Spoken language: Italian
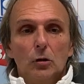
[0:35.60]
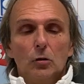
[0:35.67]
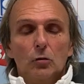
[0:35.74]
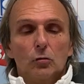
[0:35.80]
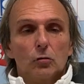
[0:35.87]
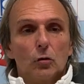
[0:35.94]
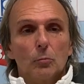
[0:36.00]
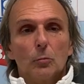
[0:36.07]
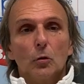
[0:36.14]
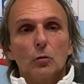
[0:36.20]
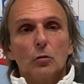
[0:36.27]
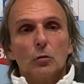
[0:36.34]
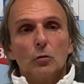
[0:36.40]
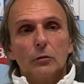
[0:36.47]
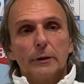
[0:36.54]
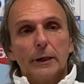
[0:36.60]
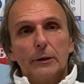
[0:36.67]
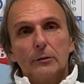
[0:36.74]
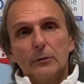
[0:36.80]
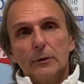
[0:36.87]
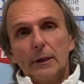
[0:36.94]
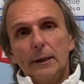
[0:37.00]
sono molto
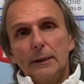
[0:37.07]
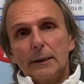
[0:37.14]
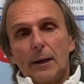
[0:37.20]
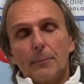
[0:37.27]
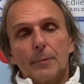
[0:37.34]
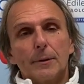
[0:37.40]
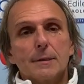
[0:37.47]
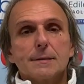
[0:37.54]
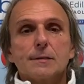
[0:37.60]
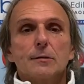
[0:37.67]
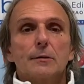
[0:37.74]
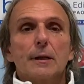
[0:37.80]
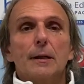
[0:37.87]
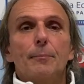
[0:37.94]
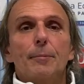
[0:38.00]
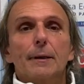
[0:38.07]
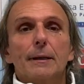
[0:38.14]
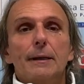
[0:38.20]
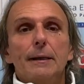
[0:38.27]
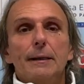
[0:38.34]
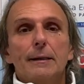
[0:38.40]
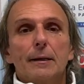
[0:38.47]
contento dell'interpretazione della
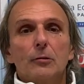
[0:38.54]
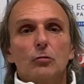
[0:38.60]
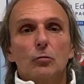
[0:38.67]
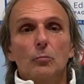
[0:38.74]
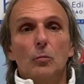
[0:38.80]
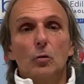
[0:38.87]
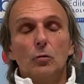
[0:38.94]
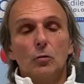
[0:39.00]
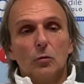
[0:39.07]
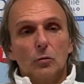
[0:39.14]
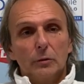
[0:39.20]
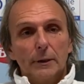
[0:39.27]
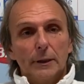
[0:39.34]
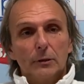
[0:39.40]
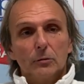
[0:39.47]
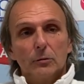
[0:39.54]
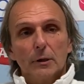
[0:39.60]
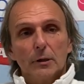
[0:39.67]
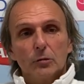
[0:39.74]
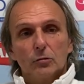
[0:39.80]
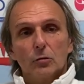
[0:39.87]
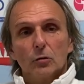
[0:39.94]
partita, sono molto contento
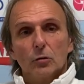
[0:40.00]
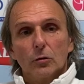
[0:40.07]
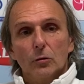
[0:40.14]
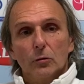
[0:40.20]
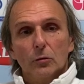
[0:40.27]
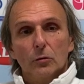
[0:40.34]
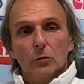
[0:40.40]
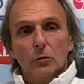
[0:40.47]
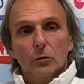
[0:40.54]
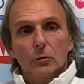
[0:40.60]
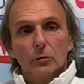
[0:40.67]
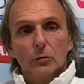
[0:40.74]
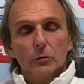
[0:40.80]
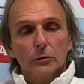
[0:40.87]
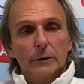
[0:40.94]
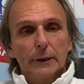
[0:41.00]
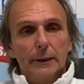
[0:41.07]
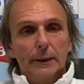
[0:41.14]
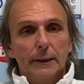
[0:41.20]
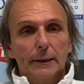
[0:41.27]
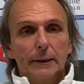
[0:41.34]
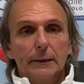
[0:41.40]
dell'esordio
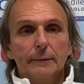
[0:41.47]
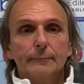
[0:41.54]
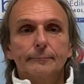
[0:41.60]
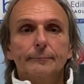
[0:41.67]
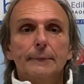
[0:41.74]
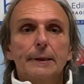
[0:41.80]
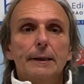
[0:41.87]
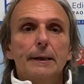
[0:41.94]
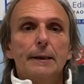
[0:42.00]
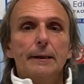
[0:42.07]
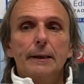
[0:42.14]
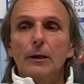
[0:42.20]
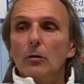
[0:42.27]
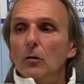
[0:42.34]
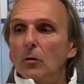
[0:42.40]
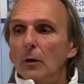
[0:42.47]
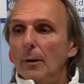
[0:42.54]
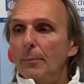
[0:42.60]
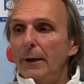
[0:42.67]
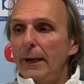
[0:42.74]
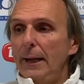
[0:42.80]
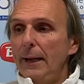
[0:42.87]
di Nicolò
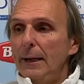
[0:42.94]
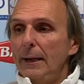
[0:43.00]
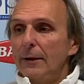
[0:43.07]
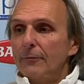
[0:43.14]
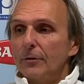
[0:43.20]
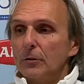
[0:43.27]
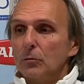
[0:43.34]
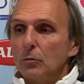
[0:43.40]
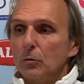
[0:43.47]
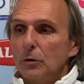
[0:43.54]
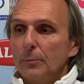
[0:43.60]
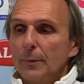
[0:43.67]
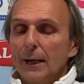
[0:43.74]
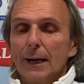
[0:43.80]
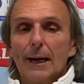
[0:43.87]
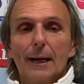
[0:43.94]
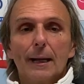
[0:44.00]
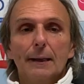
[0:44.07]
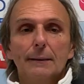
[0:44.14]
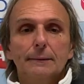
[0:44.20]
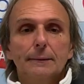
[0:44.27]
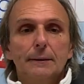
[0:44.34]
Gabrieli che ha fatto un'ottima
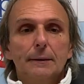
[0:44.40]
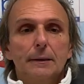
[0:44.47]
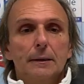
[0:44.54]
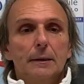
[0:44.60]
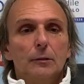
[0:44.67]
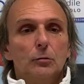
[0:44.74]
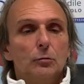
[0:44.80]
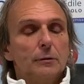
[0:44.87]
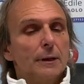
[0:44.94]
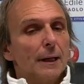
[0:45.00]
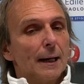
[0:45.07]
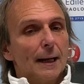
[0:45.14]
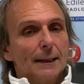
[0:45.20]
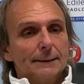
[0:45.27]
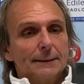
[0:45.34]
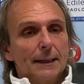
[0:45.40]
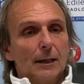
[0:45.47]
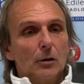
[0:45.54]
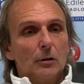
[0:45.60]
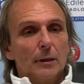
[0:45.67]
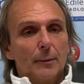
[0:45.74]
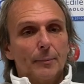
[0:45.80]
gara, tutti i ragazzi
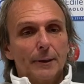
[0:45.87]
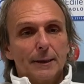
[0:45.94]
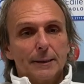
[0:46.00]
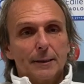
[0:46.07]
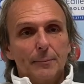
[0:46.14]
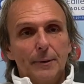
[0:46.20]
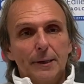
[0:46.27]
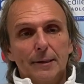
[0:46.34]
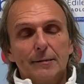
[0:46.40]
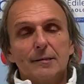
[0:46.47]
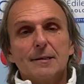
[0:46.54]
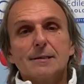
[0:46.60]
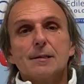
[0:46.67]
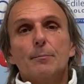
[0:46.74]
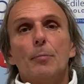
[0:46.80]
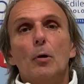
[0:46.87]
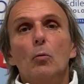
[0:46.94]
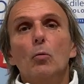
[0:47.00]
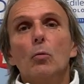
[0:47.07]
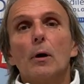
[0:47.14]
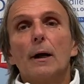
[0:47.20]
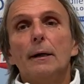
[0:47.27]
l'hanno interpretata bene, senza
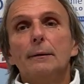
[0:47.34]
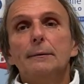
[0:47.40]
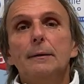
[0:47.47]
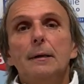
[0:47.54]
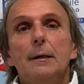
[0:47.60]
paura,